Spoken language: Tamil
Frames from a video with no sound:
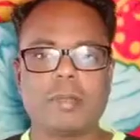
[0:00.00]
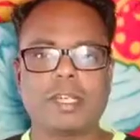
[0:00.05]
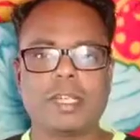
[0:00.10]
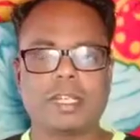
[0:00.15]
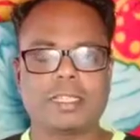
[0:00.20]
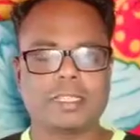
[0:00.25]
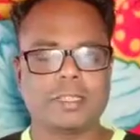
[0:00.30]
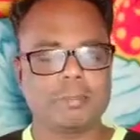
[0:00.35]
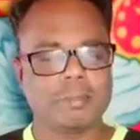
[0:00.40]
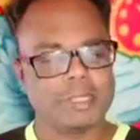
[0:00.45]
மணி
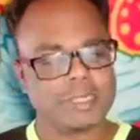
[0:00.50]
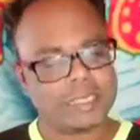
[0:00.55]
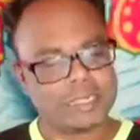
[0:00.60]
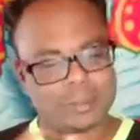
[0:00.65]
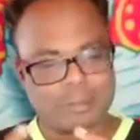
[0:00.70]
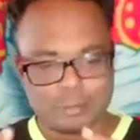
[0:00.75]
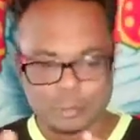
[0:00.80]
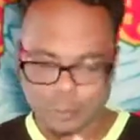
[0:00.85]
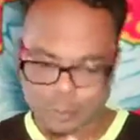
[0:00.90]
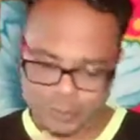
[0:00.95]
நேரத்தில்
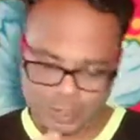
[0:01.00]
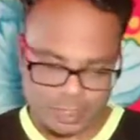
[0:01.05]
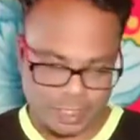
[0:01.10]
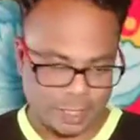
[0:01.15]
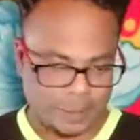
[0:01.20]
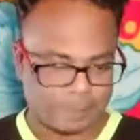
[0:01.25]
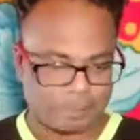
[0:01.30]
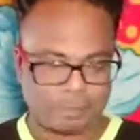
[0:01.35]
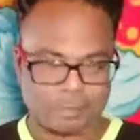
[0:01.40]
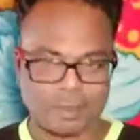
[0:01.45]
மெசேஜை
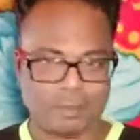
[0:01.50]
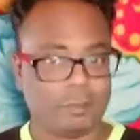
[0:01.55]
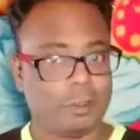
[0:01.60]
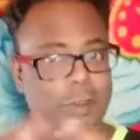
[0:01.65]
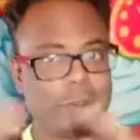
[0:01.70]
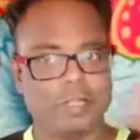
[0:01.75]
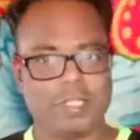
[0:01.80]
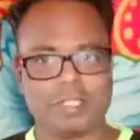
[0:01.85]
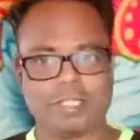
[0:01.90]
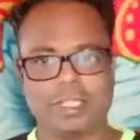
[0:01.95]
முடிச்சிட்டார் இவ்வளோ
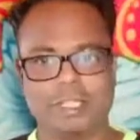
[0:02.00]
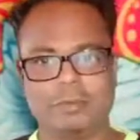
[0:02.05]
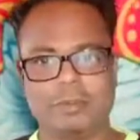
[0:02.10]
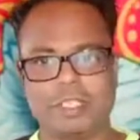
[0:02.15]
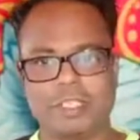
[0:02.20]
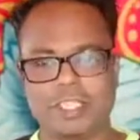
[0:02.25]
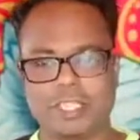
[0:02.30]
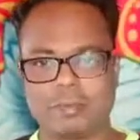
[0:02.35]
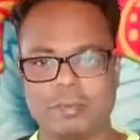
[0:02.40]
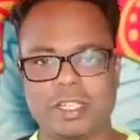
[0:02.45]
பெரிய
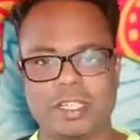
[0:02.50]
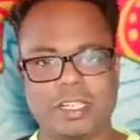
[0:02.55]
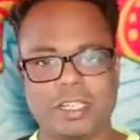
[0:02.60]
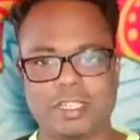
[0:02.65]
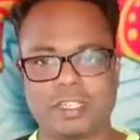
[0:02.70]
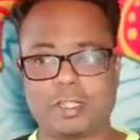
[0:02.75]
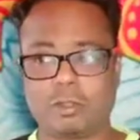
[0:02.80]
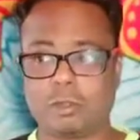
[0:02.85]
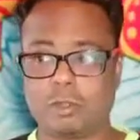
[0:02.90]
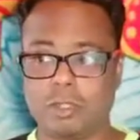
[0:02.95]
கன்வென்ஷன் மாதிரி
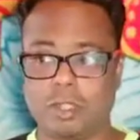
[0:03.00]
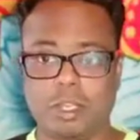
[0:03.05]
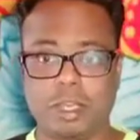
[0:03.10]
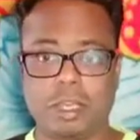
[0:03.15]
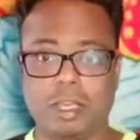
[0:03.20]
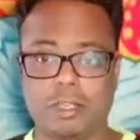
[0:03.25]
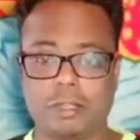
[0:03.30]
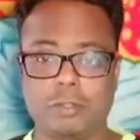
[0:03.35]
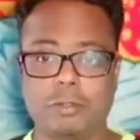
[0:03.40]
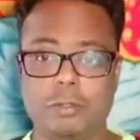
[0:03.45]
நடக்கிற கூட்டம்
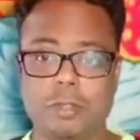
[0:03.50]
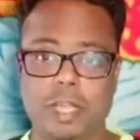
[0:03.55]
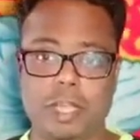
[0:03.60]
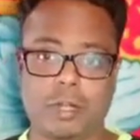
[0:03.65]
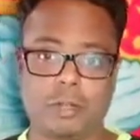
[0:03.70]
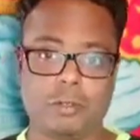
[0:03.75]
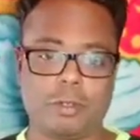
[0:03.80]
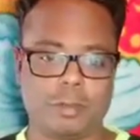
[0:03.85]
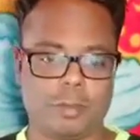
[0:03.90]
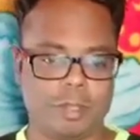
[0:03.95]
ஐநூறு
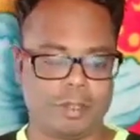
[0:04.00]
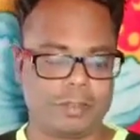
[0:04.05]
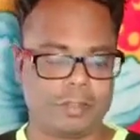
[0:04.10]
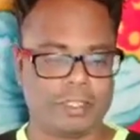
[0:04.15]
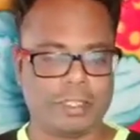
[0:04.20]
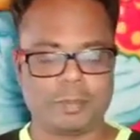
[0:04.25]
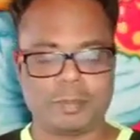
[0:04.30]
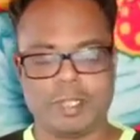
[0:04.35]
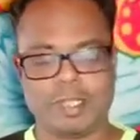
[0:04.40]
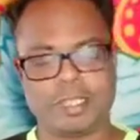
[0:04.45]
அறநூறு பேர்
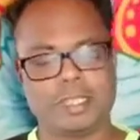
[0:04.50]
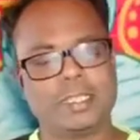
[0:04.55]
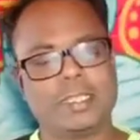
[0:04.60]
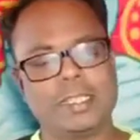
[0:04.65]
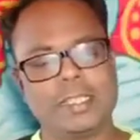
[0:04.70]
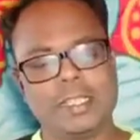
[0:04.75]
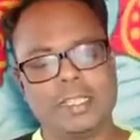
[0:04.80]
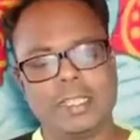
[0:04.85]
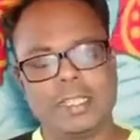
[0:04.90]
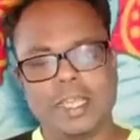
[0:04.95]
வந்திருப்பாங்க
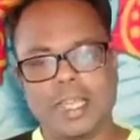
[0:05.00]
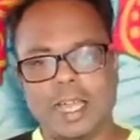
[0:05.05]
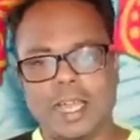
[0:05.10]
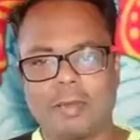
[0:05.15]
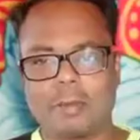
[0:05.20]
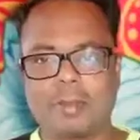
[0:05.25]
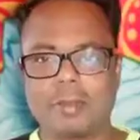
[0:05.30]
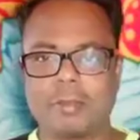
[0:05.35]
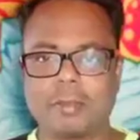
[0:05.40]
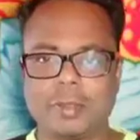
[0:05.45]

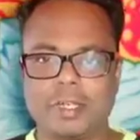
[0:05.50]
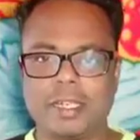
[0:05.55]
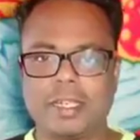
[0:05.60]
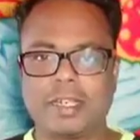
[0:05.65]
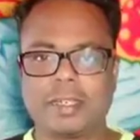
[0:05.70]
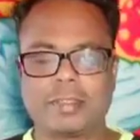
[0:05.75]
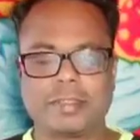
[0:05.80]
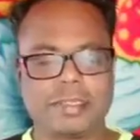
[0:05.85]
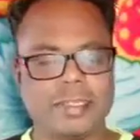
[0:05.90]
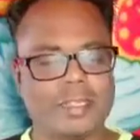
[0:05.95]
அப்படி பெரிய
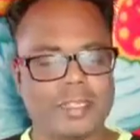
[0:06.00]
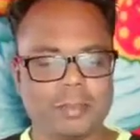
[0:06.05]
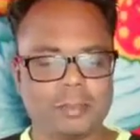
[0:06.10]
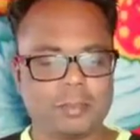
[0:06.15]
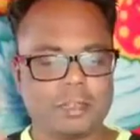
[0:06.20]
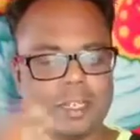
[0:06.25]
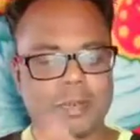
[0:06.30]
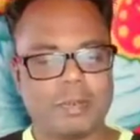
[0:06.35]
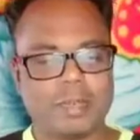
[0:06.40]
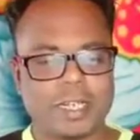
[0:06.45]
இடத்துல
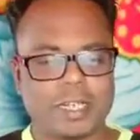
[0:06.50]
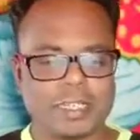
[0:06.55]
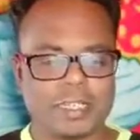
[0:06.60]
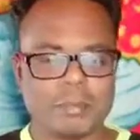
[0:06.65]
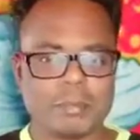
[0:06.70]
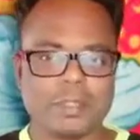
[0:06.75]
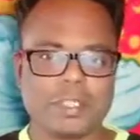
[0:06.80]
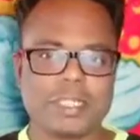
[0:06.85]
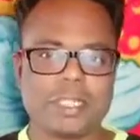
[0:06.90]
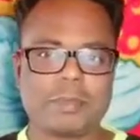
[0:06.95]
முக்கால் மணி
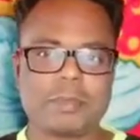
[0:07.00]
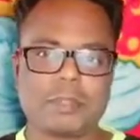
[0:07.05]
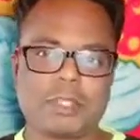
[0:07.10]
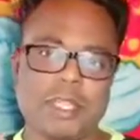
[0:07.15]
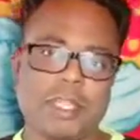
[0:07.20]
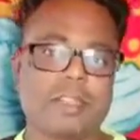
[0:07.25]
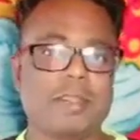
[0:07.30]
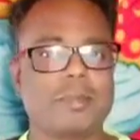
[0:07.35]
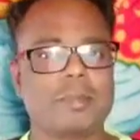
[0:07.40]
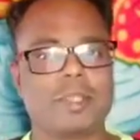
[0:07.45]
நேரத்தில் மெசேஜ்
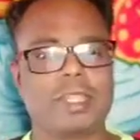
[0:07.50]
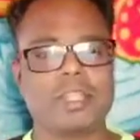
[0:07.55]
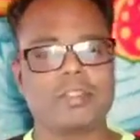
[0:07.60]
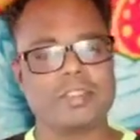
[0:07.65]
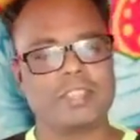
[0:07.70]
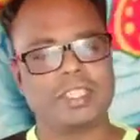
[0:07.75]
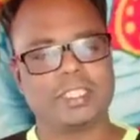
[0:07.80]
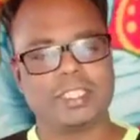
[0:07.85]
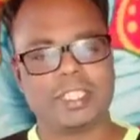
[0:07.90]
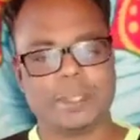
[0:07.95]
முடிச்சிட்டாங்கன்னா பெரிய
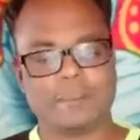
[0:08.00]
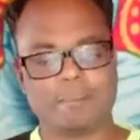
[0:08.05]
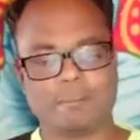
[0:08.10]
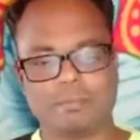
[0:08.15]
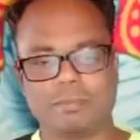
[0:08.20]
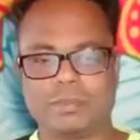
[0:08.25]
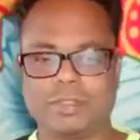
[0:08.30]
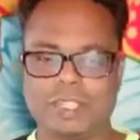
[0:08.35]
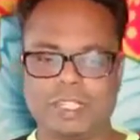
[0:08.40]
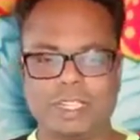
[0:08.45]
விஷயந்தான்
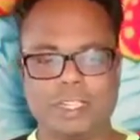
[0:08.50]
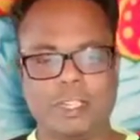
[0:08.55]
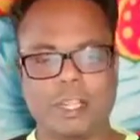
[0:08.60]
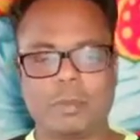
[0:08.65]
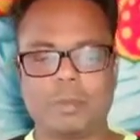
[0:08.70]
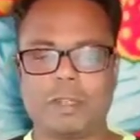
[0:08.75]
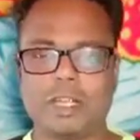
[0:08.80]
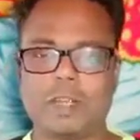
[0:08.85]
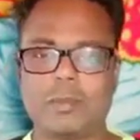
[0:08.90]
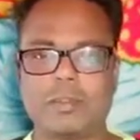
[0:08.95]
ஏன்னா
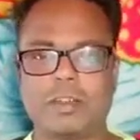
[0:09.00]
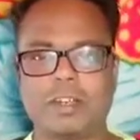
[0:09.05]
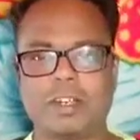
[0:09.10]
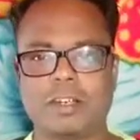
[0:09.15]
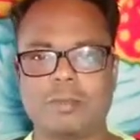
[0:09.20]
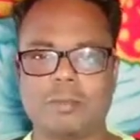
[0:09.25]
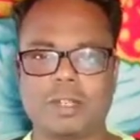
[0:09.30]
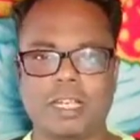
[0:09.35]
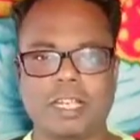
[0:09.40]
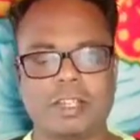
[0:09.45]
நார்மலாக
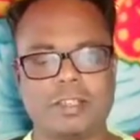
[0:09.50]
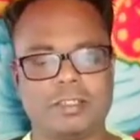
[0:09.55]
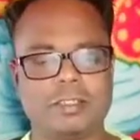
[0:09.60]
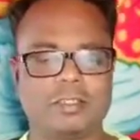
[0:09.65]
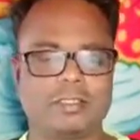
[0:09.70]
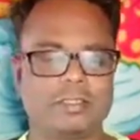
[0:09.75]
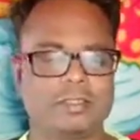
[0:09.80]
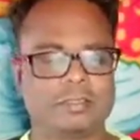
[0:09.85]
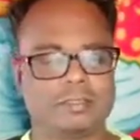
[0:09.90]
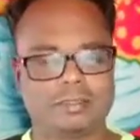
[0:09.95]
ஒன்றரை மணி நேரம்
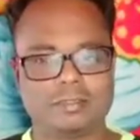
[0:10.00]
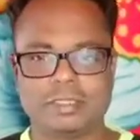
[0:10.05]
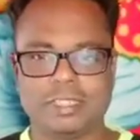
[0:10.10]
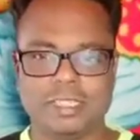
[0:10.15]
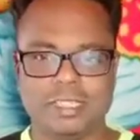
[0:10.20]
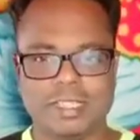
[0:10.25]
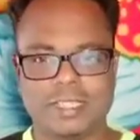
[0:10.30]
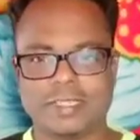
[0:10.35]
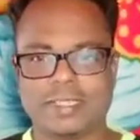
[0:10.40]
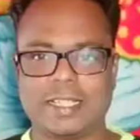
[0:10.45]

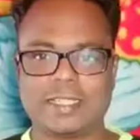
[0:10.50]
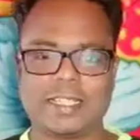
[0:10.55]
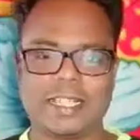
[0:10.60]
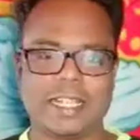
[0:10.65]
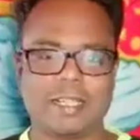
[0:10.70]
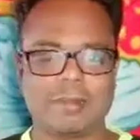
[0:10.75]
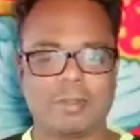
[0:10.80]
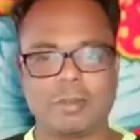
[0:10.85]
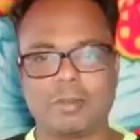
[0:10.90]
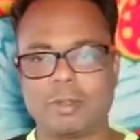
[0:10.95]
இங்கெல்லாம்
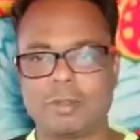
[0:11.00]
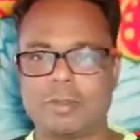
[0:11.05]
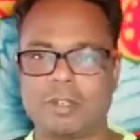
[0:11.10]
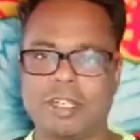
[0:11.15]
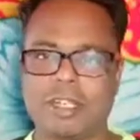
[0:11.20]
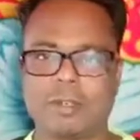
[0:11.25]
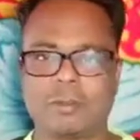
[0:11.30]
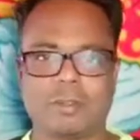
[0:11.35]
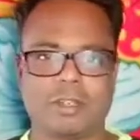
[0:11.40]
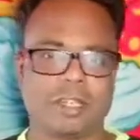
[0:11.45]
சாதாரணமாக ஒரு
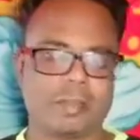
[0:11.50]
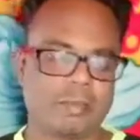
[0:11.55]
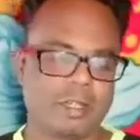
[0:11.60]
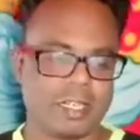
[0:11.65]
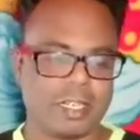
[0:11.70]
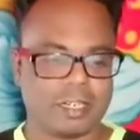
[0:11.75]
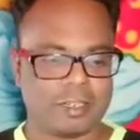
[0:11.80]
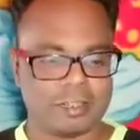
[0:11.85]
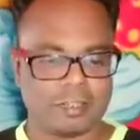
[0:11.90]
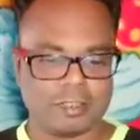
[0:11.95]
மணி நேரம் ஒன்றரை
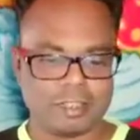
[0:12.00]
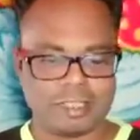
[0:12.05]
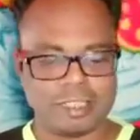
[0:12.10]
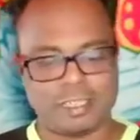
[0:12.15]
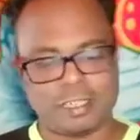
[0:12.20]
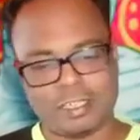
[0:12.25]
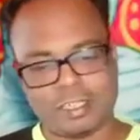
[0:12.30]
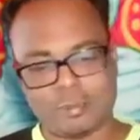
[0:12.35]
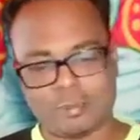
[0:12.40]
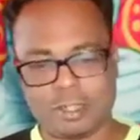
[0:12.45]
மணி நேரம்
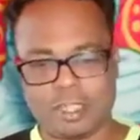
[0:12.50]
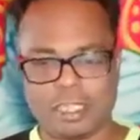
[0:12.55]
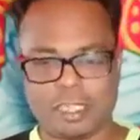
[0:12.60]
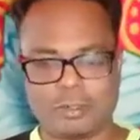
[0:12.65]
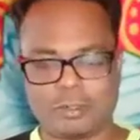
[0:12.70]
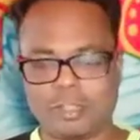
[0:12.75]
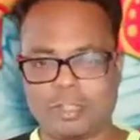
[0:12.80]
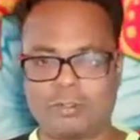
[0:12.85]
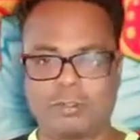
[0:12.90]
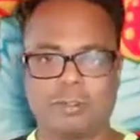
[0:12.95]
இல்லை ரெண்டு மணி
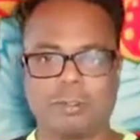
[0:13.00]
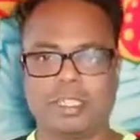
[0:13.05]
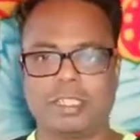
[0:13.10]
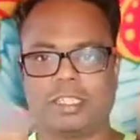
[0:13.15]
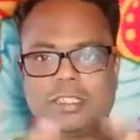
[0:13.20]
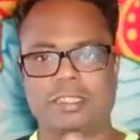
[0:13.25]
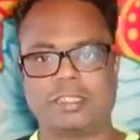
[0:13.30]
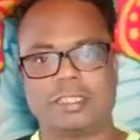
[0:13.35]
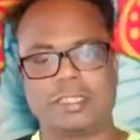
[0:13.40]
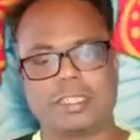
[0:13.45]
நேரம் கூட ஆகும்
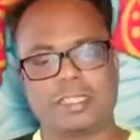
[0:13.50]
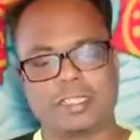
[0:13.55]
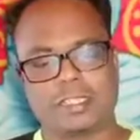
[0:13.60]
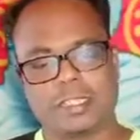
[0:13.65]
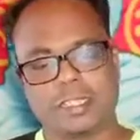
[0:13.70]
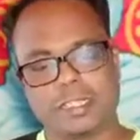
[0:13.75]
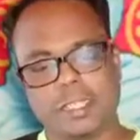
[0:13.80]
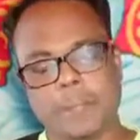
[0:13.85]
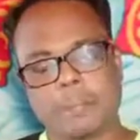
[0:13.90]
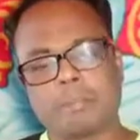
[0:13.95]
பென்டிகாஸ்டன்
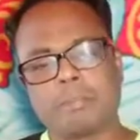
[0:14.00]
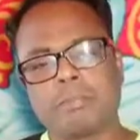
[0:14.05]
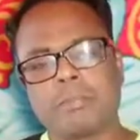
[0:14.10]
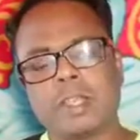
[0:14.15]
சர்ச்சஸ்லாம்